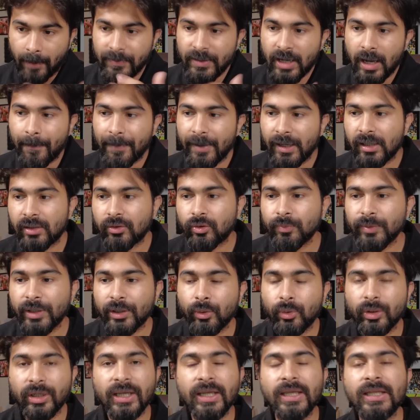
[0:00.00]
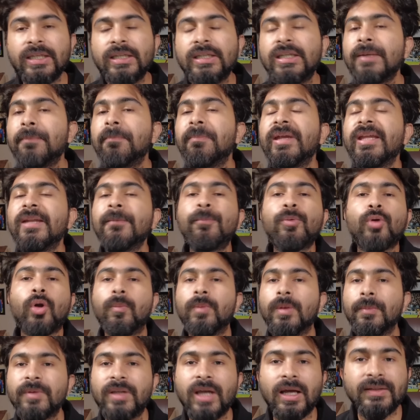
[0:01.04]
अब यहाँ पे अगर तुम देखोगे इनकी मेन
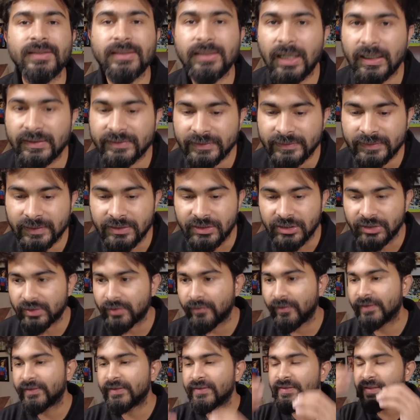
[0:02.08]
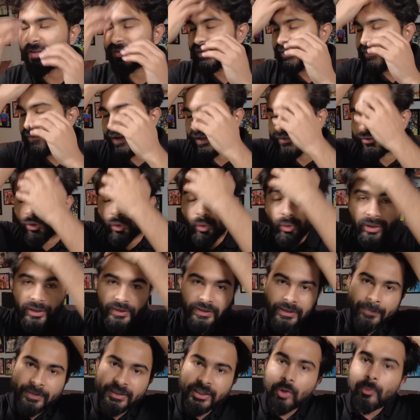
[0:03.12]
प्रॉब्लम क्या थी लास्ट सीजन जिसकी वजह से चेल्सी फैंस रो रहे
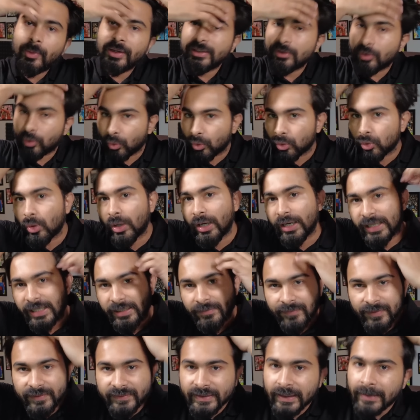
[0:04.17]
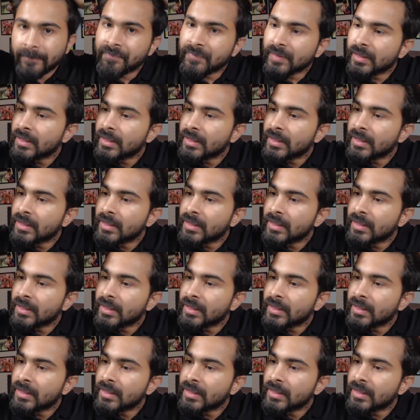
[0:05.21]
थे बताओ भाई रो दो अगेन फिर से